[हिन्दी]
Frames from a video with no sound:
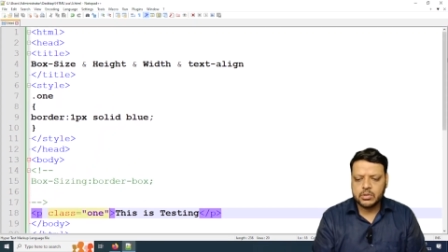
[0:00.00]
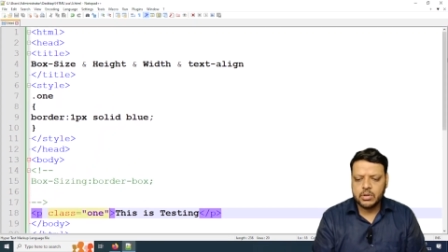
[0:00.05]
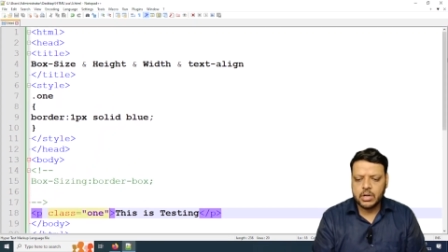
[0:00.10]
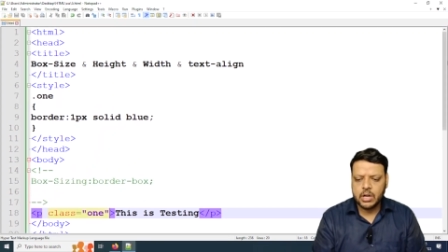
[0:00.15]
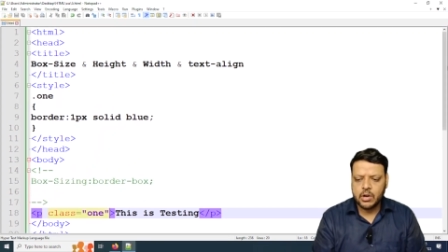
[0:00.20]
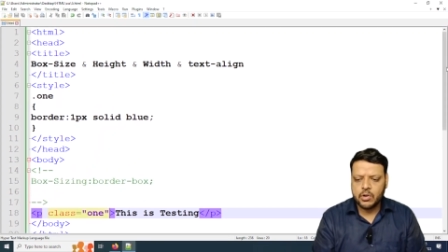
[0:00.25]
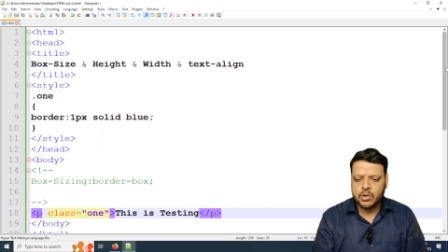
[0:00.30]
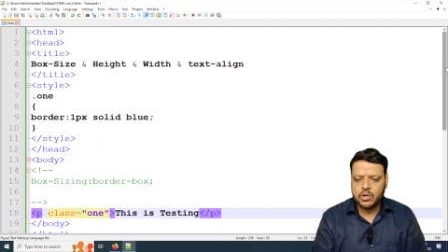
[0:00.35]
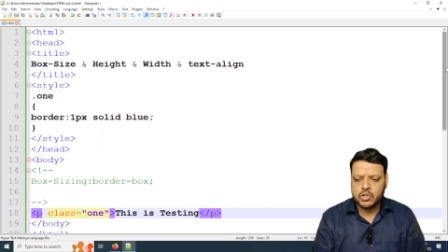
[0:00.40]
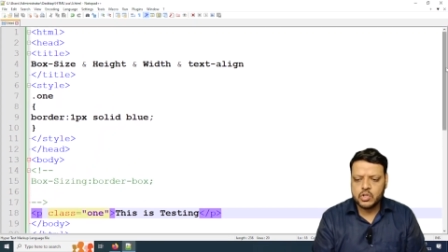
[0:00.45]
थोड़ा
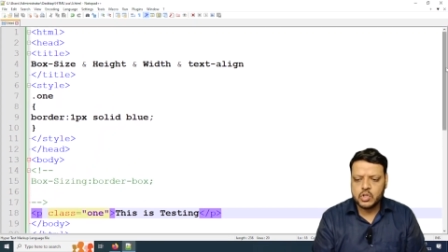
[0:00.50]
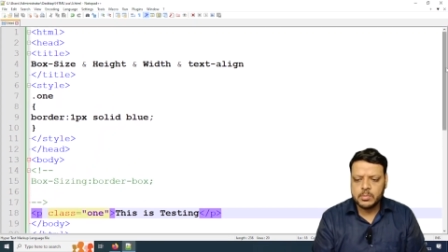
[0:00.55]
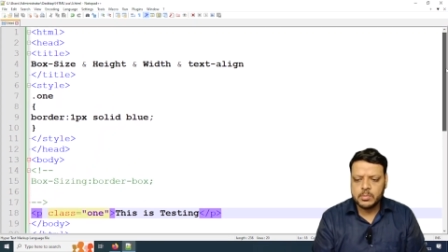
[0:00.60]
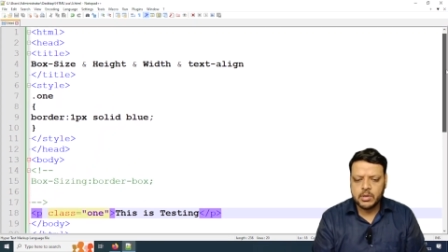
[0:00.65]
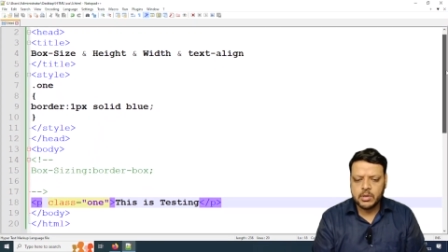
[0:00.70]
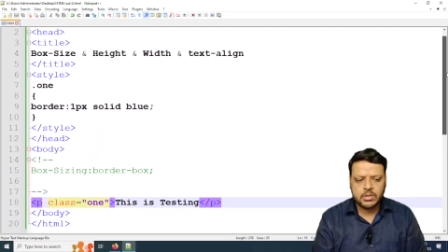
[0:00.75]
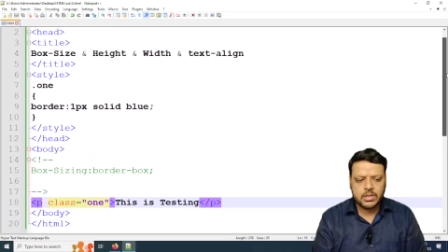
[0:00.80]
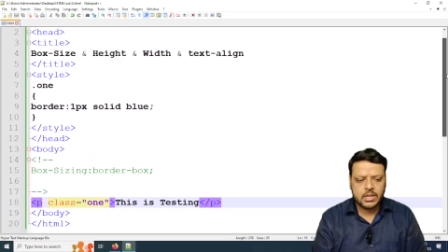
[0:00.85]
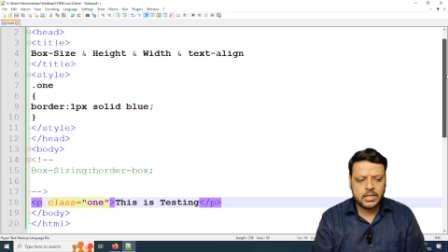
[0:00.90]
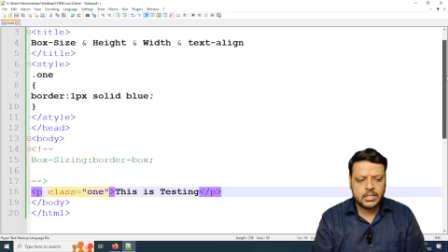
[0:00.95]
और जूम
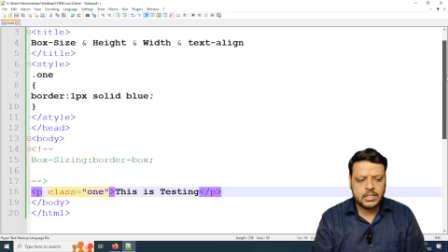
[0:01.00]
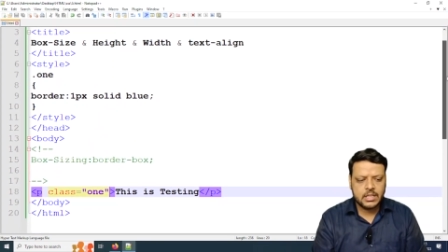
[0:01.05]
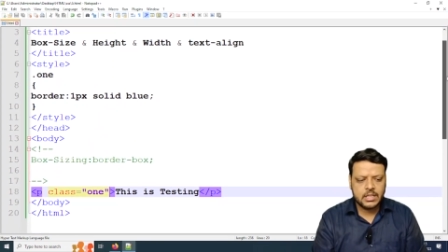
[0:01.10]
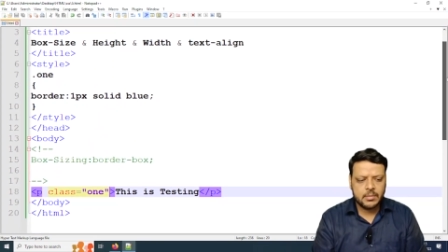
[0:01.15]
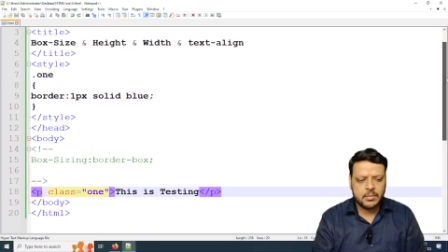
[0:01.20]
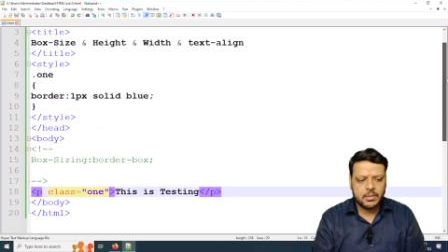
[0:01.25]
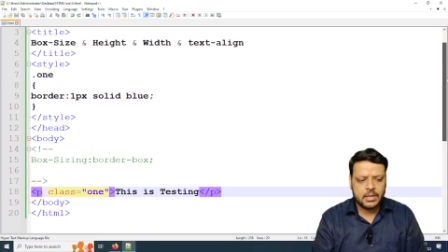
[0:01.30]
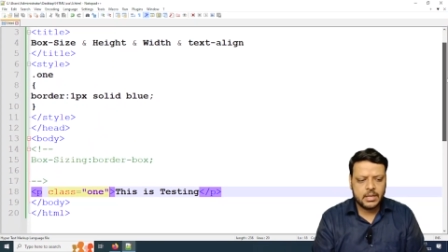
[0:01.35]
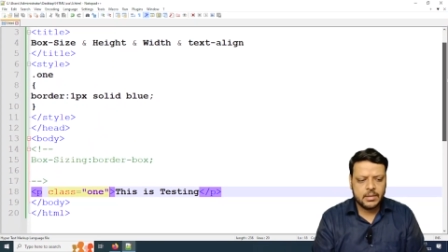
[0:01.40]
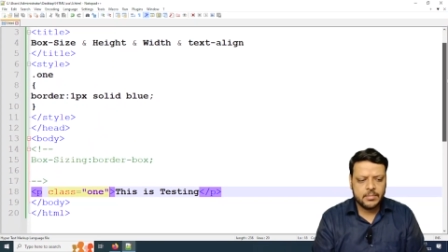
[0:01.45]
आउट कर दिया
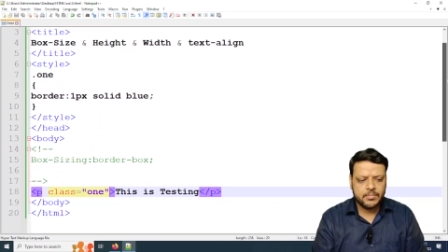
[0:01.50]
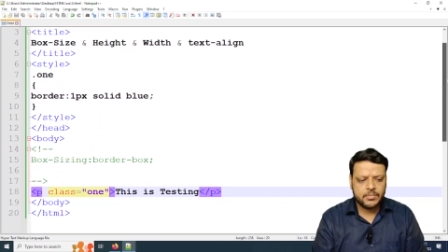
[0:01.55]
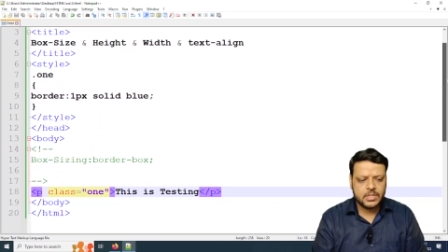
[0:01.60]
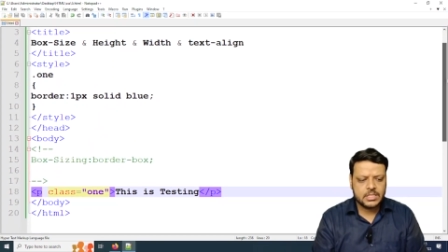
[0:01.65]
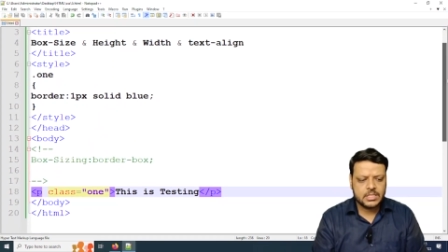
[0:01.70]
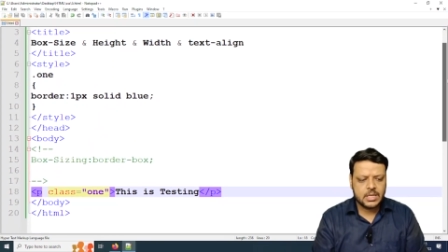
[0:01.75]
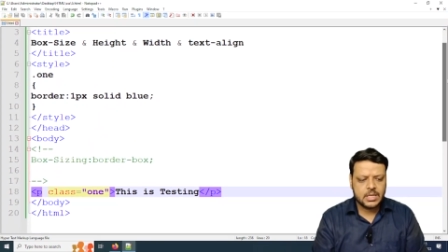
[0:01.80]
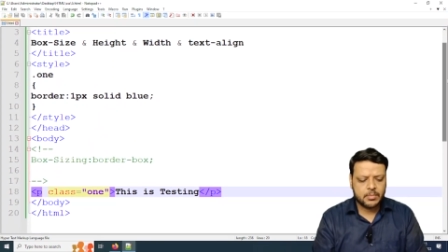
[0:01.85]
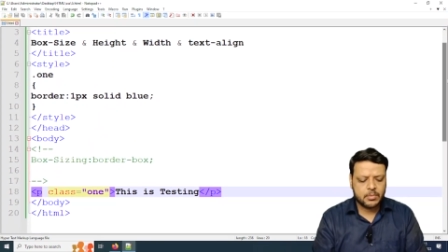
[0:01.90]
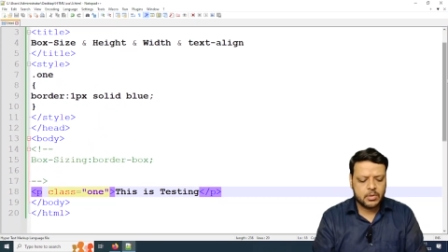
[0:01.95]
मैंने
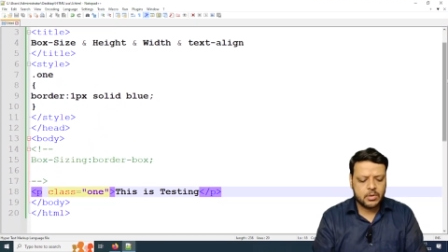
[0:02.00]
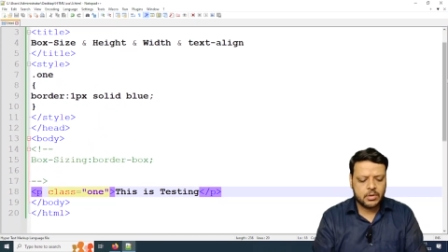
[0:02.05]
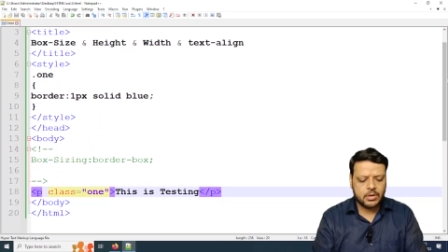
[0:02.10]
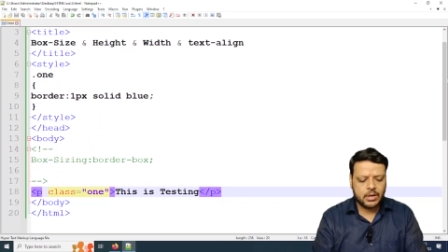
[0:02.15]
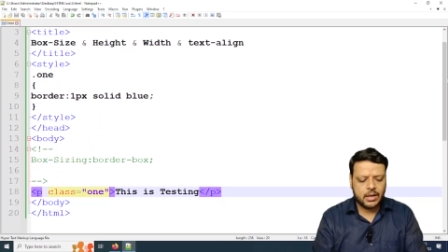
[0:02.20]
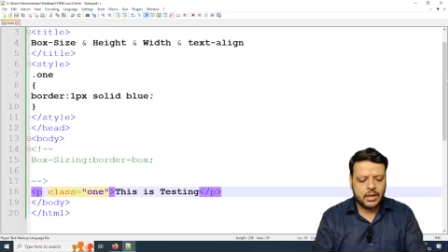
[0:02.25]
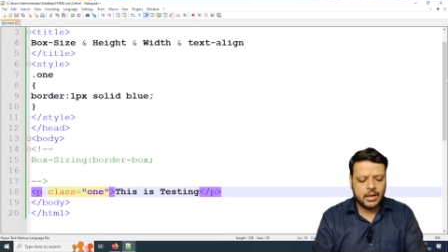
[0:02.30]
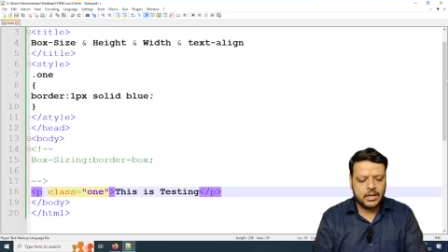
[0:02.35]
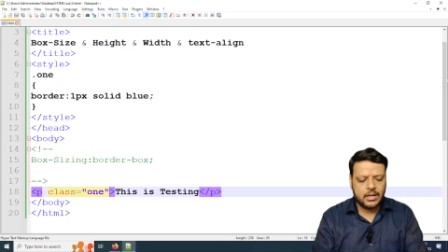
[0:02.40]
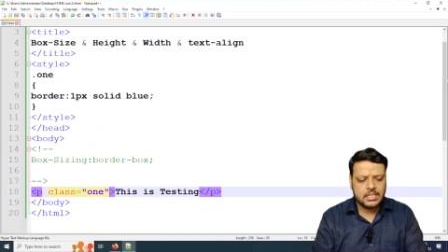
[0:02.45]
जिससे आपको
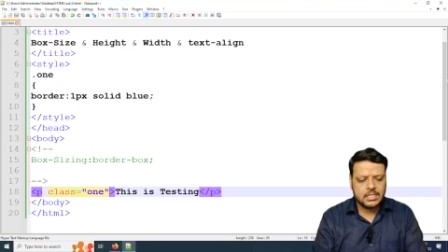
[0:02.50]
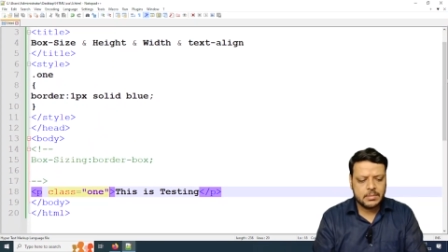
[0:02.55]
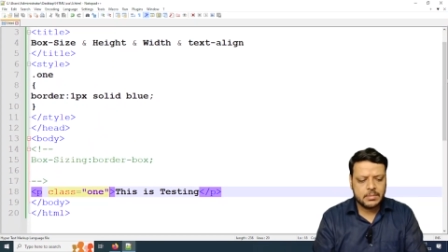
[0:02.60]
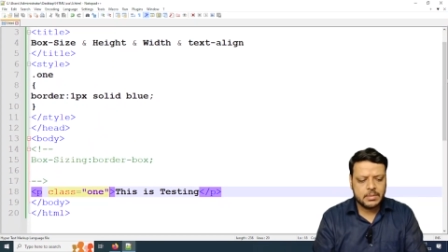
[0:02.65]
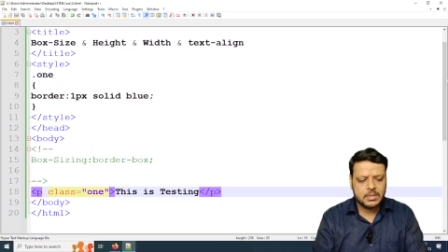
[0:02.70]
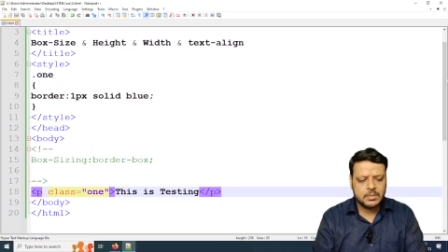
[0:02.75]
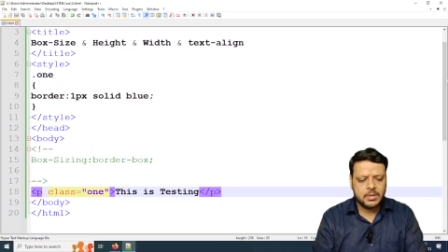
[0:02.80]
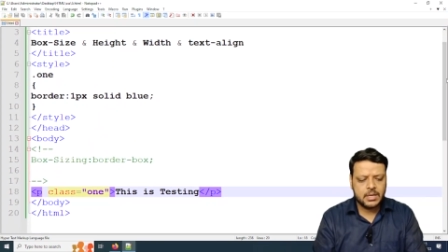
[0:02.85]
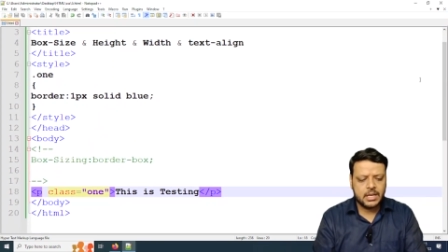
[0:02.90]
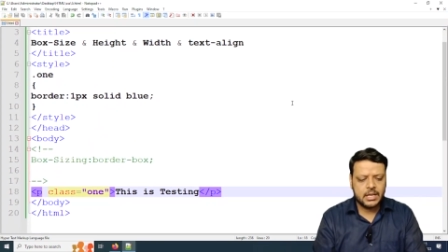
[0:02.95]
क्लियरली
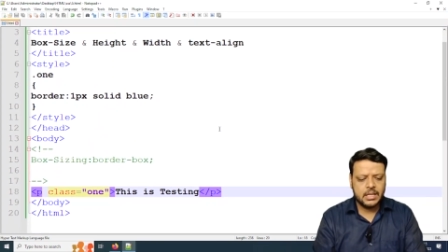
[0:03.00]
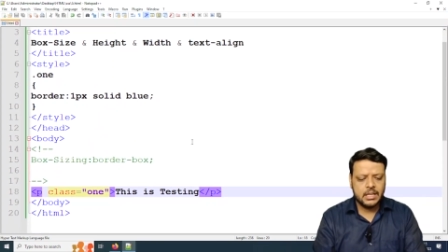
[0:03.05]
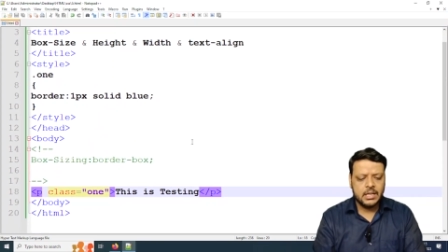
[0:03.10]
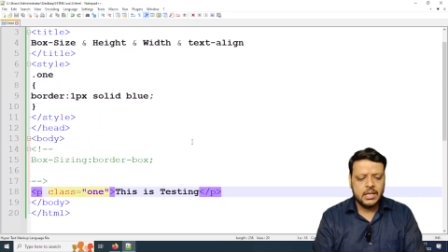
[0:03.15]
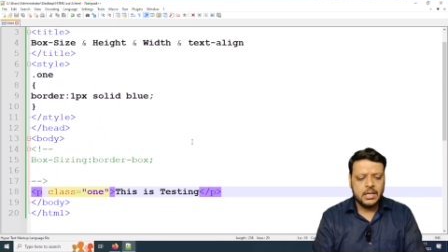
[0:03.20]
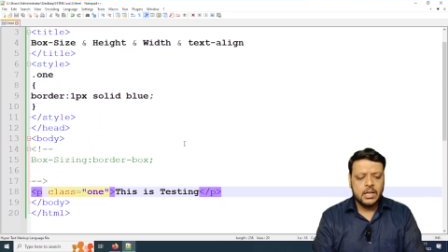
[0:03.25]
समझ में आए